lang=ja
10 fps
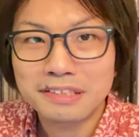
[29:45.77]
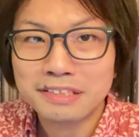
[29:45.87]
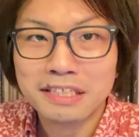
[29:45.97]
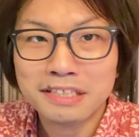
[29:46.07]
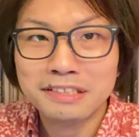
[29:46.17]

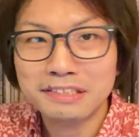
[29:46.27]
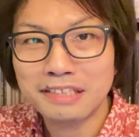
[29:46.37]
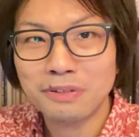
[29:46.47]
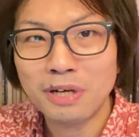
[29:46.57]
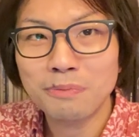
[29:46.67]
最近
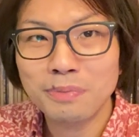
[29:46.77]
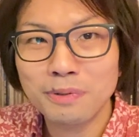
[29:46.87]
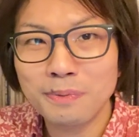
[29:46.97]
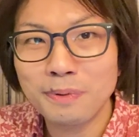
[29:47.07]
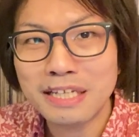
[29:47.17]
あの
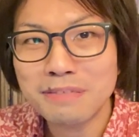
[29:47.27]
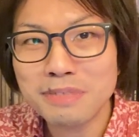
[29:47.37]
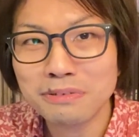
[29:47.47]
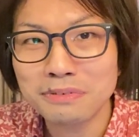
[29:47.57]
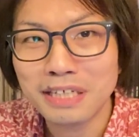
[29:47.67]
ハロプロも
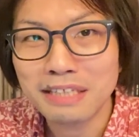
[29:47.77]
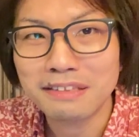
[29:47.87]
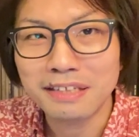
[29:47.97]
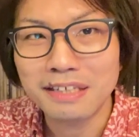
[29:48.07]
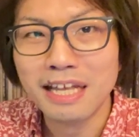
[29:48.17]
アニメソングがあっ
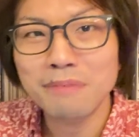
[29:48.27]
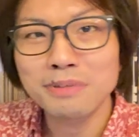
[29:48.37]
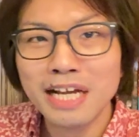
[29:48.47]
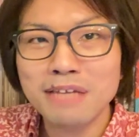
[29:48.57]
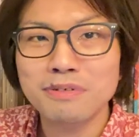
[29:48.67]
て「
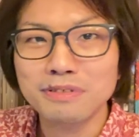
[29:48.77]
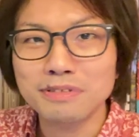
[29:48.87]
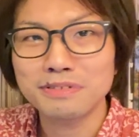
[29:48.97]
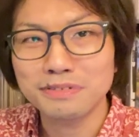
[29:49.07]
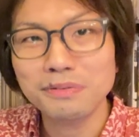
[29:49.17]

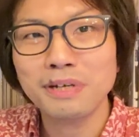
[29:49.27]
ラブライブ!」